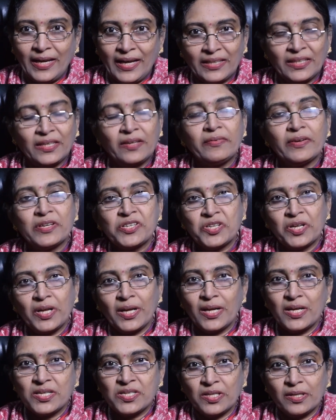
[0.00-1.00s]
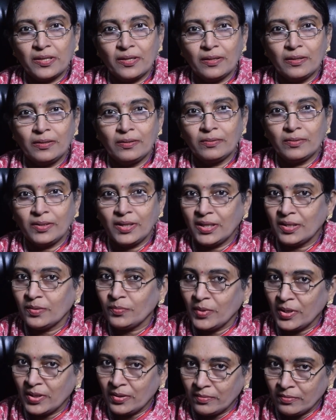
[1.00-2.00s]
యాక్టివేషన్ ఎలా చేయాలో నేను
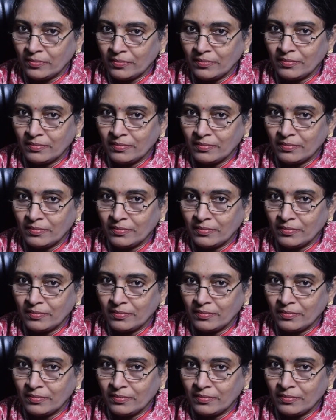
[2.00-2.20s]
మీరు